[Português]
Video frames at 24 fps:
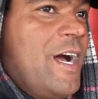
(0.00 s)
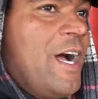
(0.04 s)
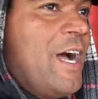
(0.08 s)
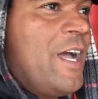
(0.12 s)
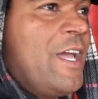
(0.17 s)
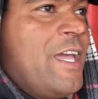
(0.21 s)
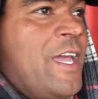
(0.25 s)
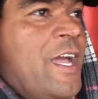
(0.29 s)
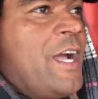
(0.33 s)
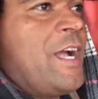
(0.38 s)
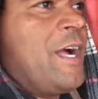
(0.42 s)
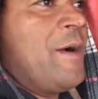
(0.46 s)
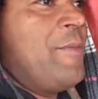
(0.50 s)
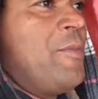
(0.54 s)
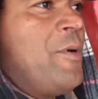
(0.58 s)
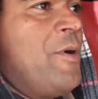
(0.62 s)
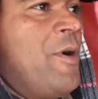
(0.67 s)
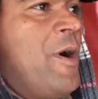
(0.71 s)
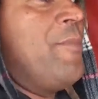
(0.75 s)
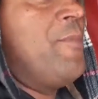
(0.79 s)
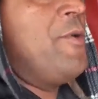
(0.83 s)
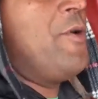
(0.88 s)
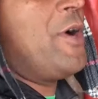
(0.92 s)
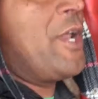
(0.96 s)
Aí
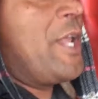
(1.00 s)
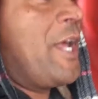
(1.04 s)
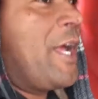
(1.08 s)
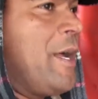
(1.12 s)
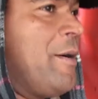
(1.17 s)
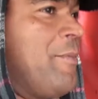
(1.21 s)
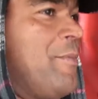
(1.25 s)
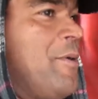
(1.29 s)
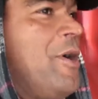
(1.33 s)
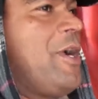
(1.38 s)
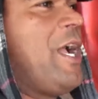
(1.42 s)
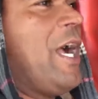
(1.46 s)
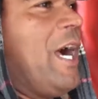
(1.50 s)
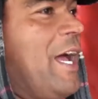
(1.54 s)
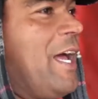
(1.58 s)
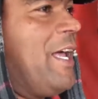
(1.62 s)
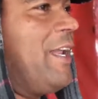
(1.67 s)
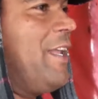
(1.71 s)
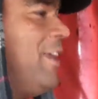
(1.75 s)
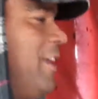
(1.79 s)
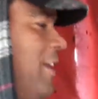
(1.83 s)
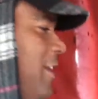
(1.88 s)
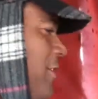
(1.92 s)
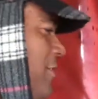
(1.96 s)
acabou o amor, acabou o
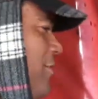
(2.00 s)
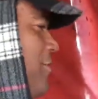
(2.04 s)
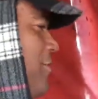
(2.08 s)
carinho,